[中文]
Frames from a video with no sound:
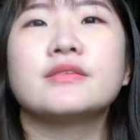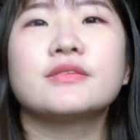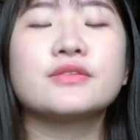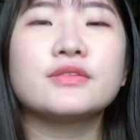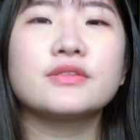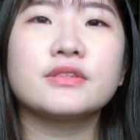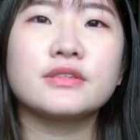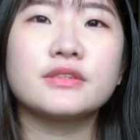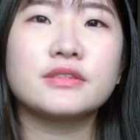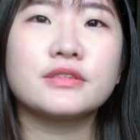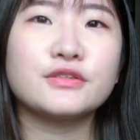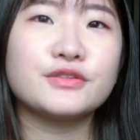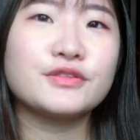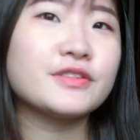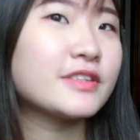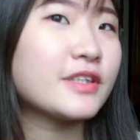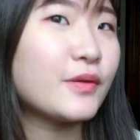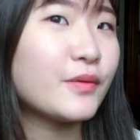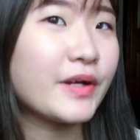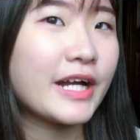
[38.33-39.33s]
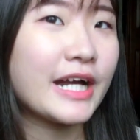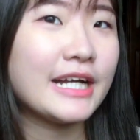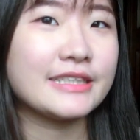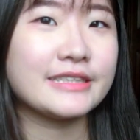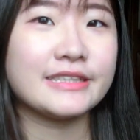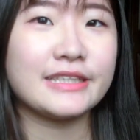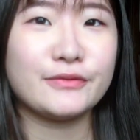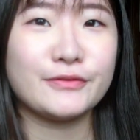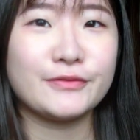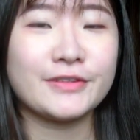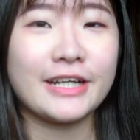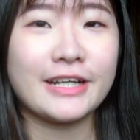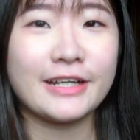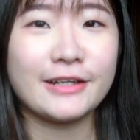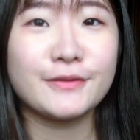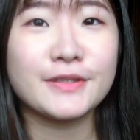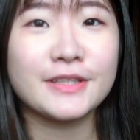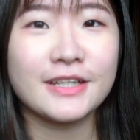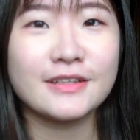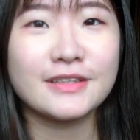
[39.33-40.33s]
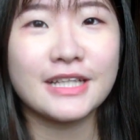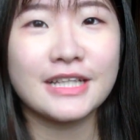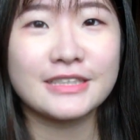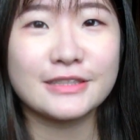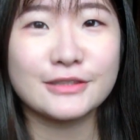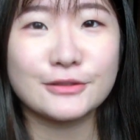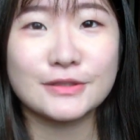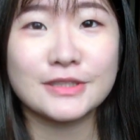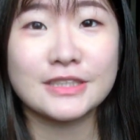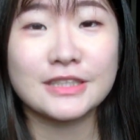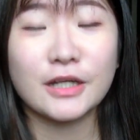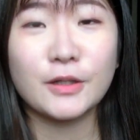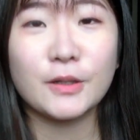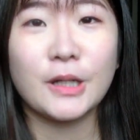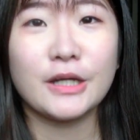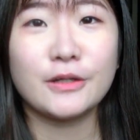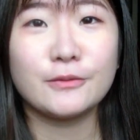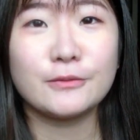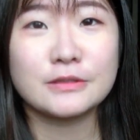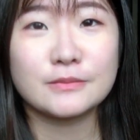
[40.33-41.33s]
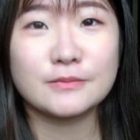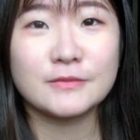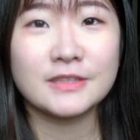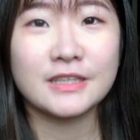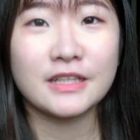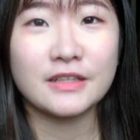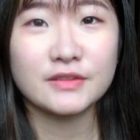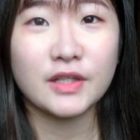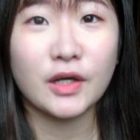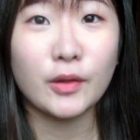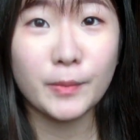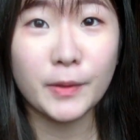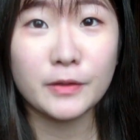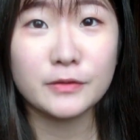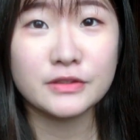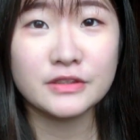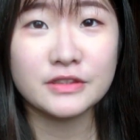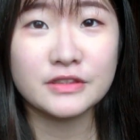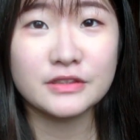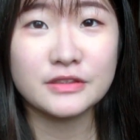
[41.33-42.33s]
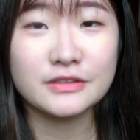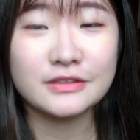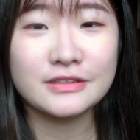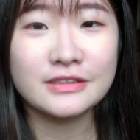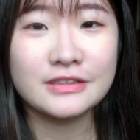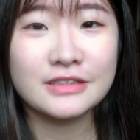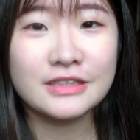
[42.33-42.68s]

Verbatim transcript: 就是就是稍微看一下我大概会挑哪些东西，然后还有我怎么挑淘宝的